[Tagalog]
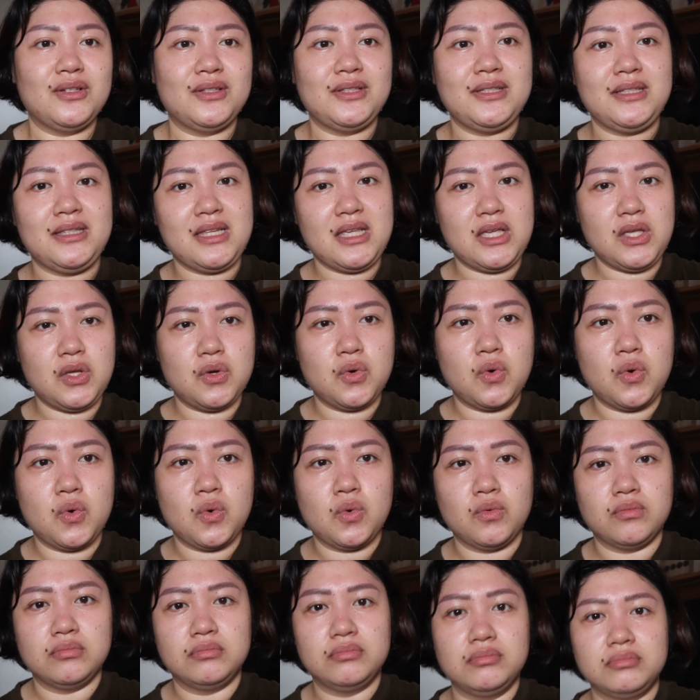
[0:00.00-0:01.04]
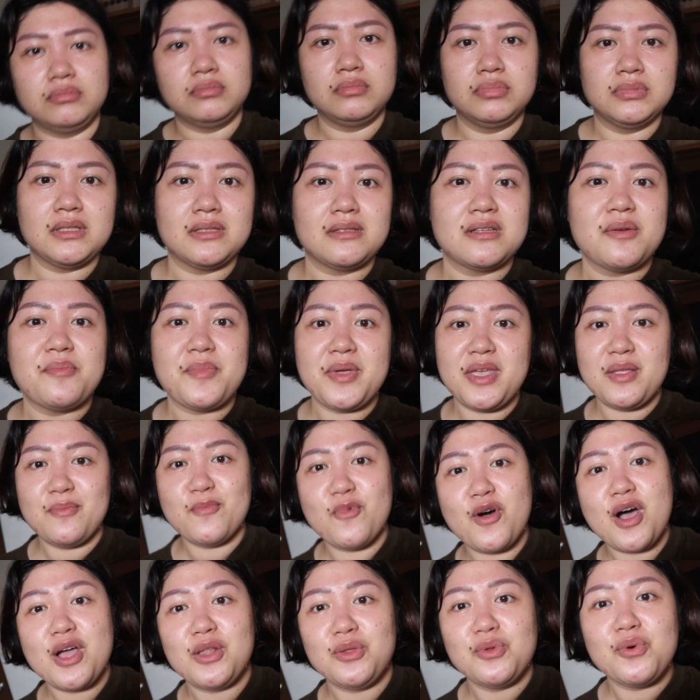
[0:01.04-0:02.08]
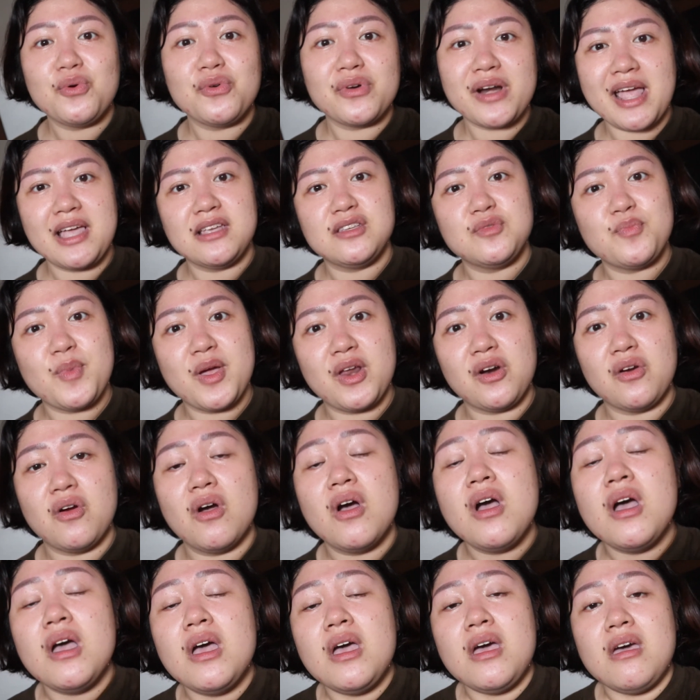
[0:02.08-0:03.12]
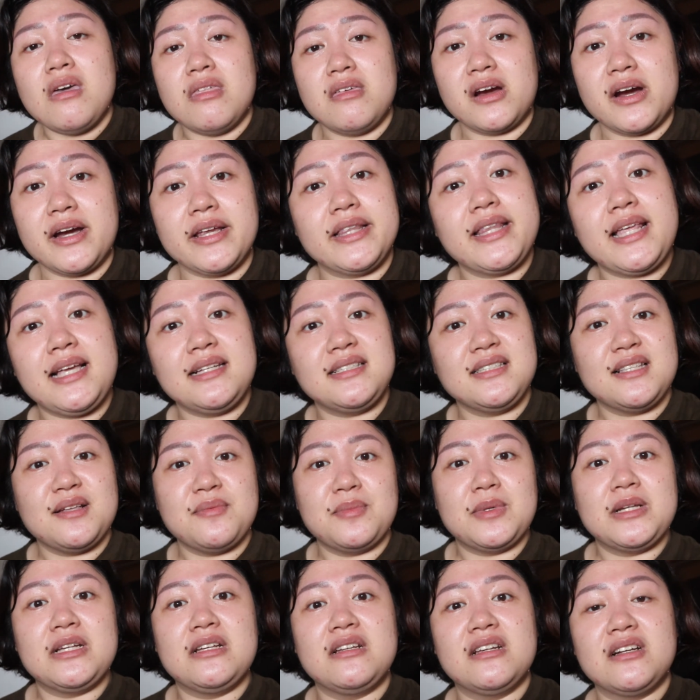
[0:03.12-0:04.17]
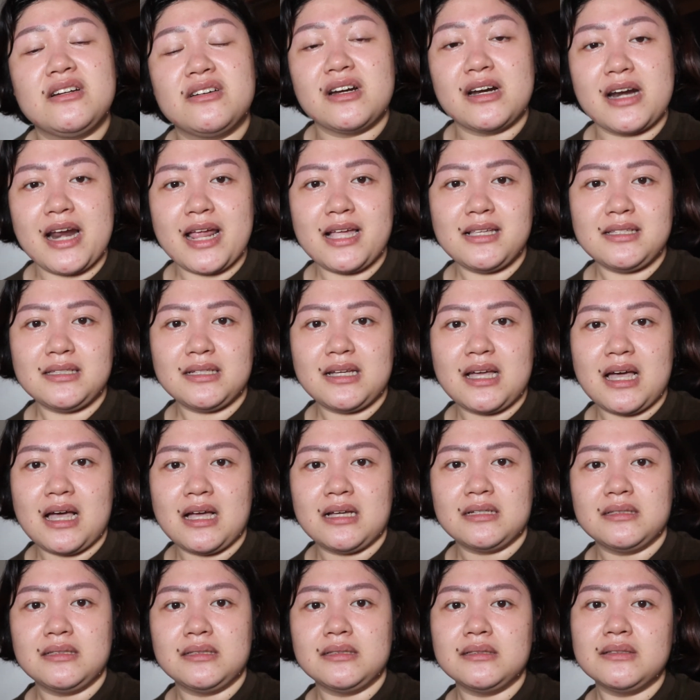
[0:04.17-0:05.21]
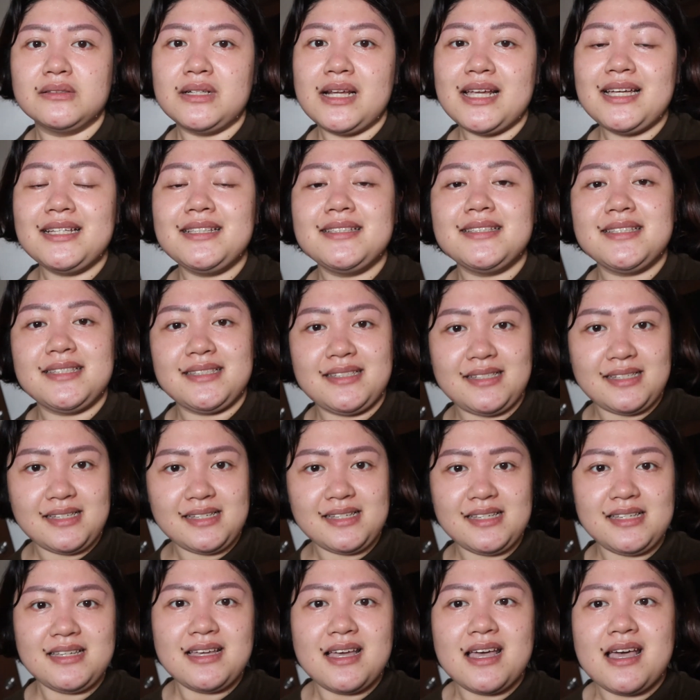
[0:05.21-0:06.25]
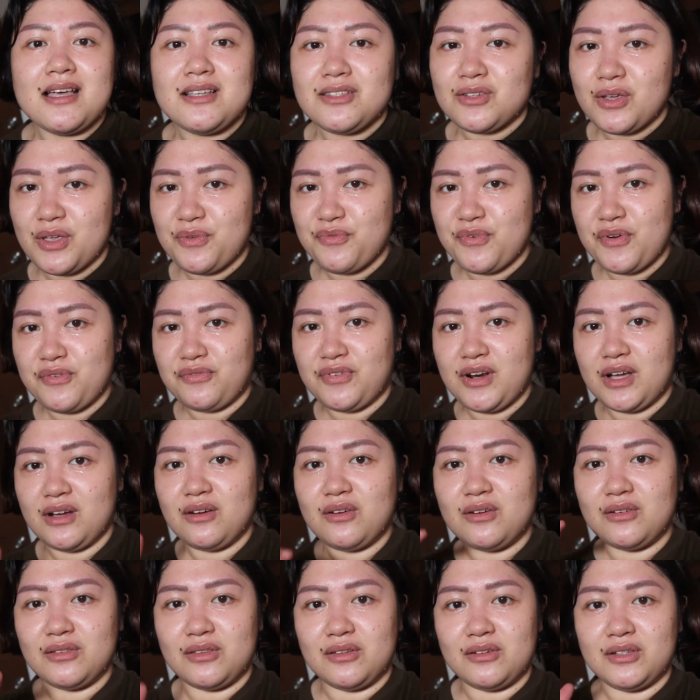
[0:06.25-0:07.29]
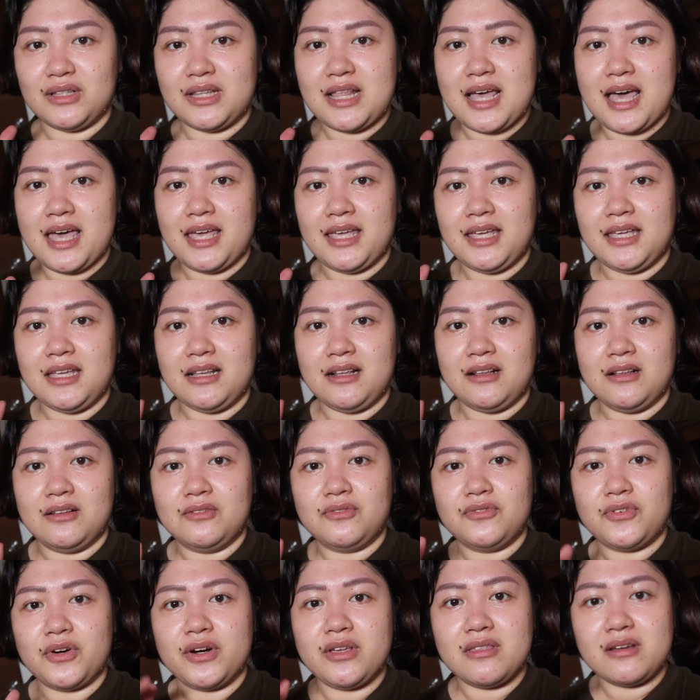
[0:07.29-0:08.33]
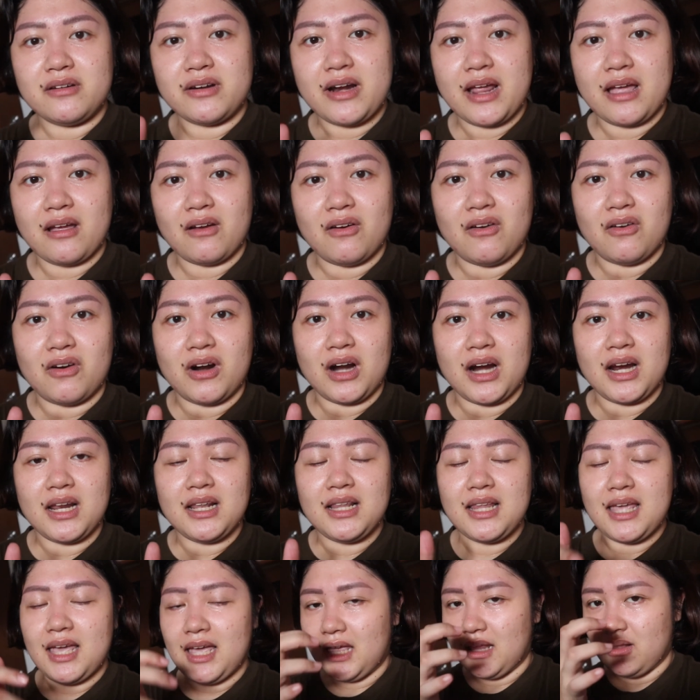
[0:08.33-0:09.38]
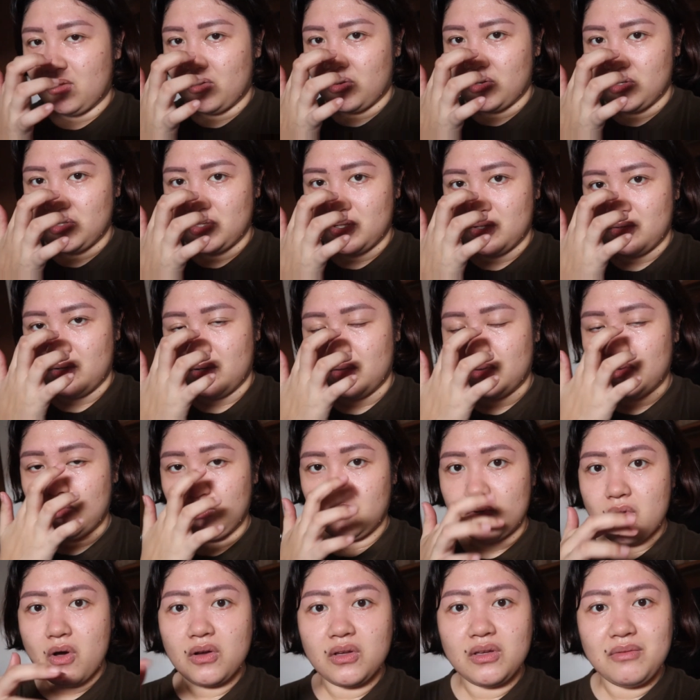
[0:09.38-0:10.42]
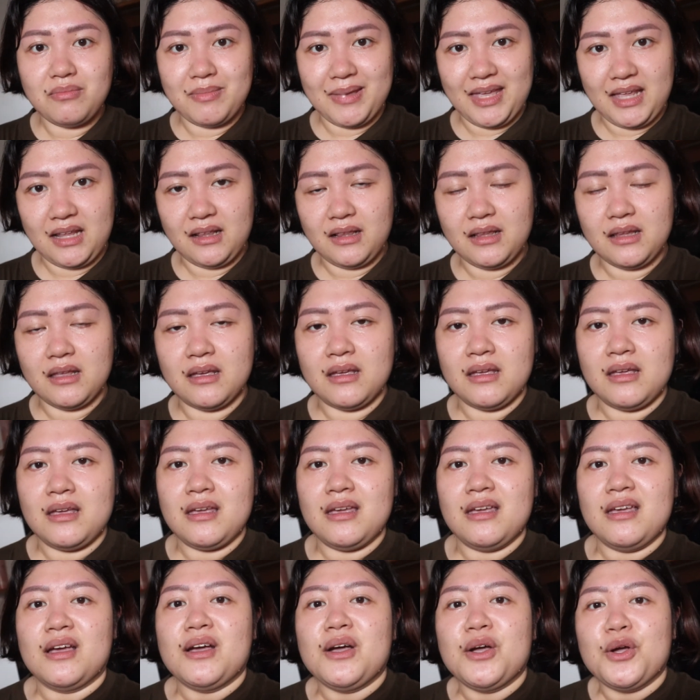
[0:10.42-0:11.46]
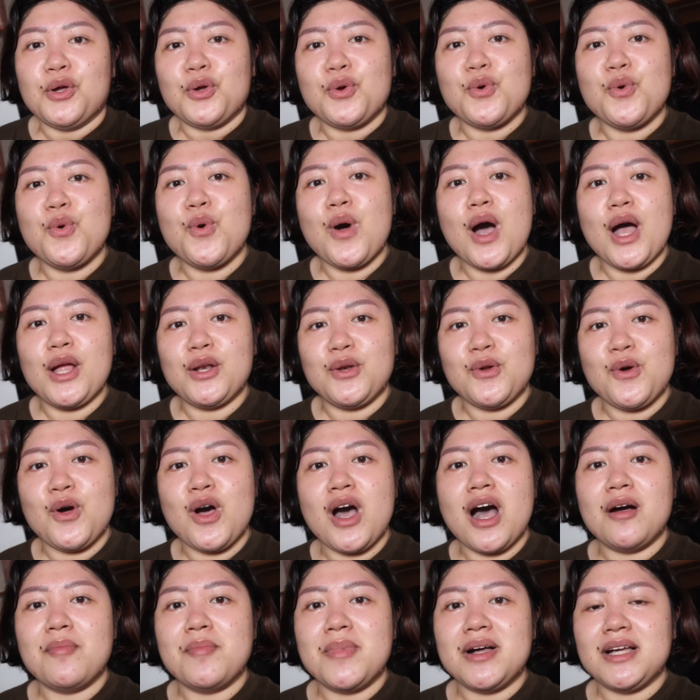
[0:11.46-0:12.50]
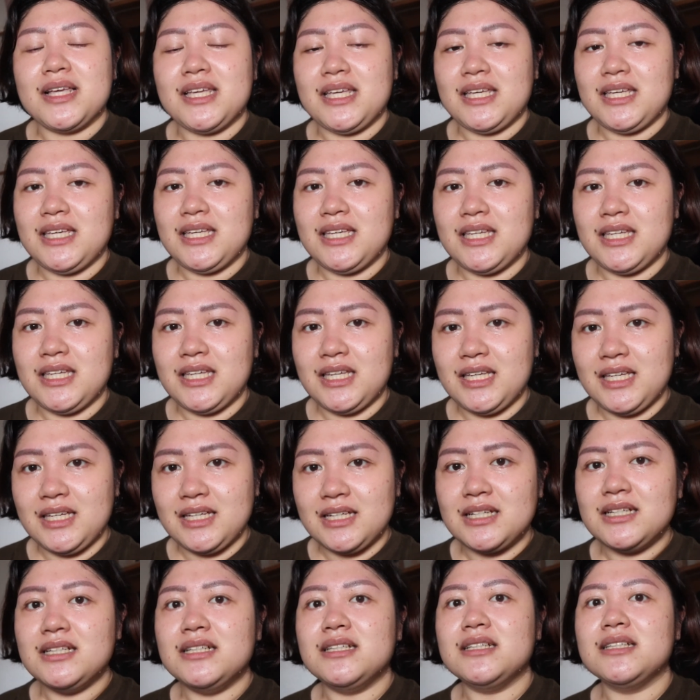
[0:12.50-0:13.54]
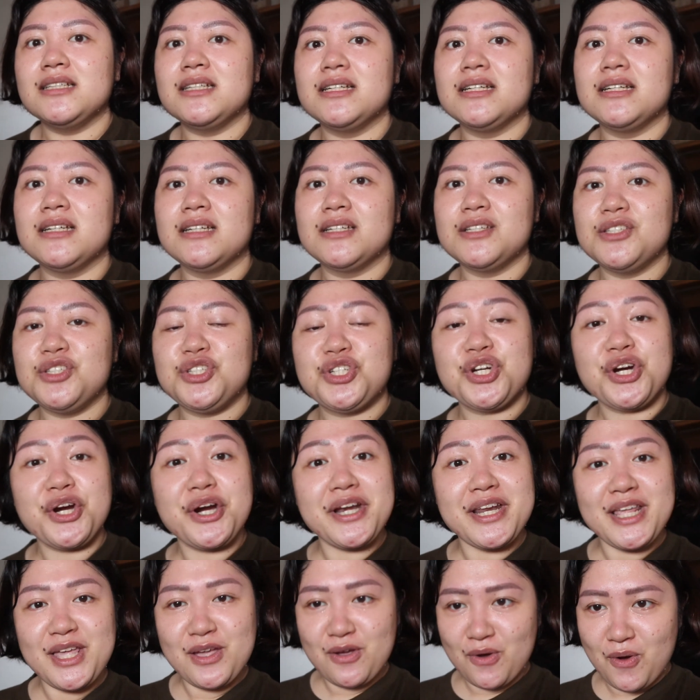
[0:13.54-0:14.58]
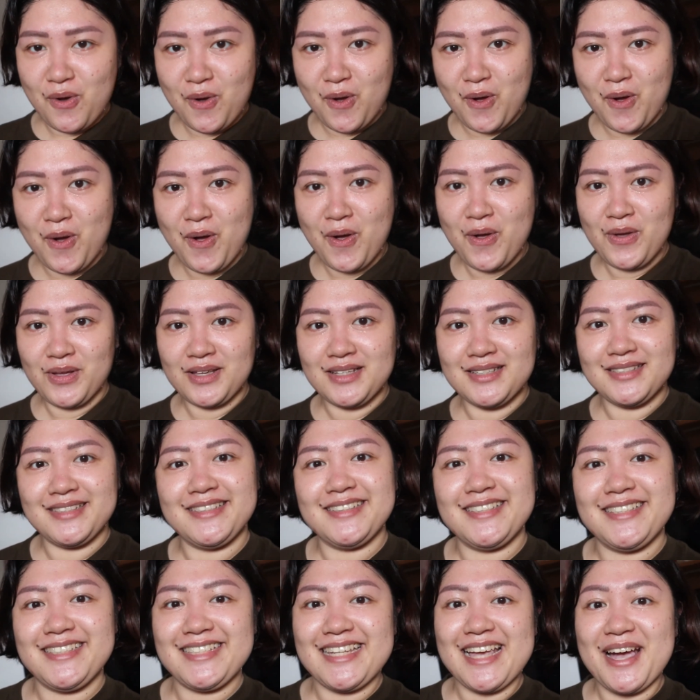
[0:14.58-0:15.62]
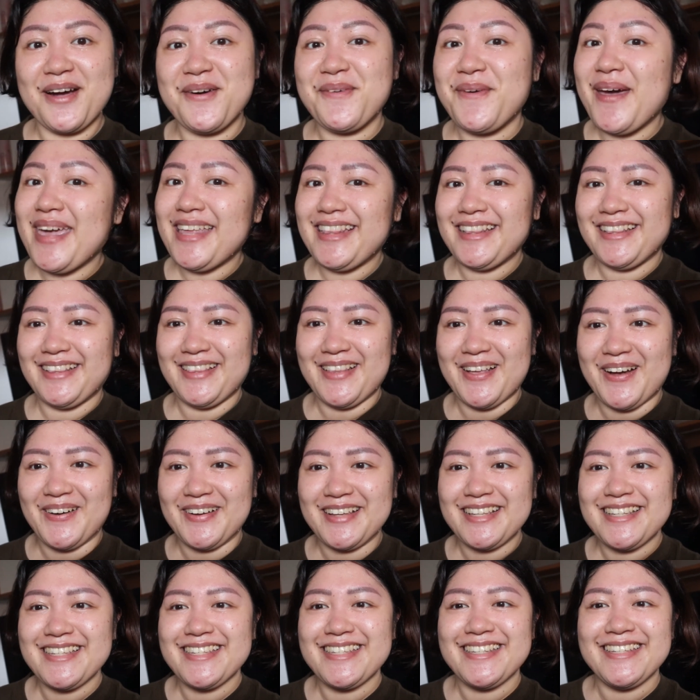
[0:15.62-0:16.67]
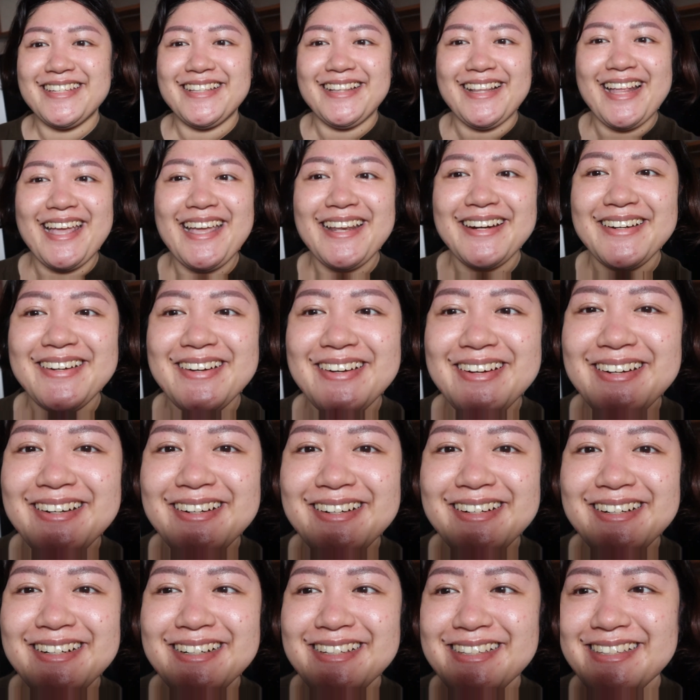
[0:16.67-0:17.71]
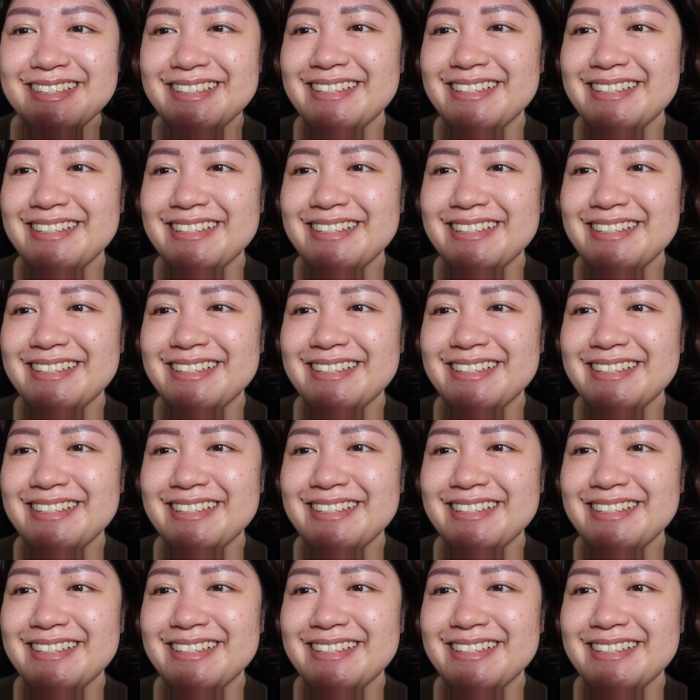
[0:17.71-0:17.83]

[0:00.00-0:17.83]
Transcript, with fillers: Hindi yung sasabihin mo, ah, no rice, pero there are days naman na nagre-rice ka. So, let's see. So, iba-vlog ko to dahil for the record and also to document kung ano ang magiging journey ko sa weight loss. Leaders!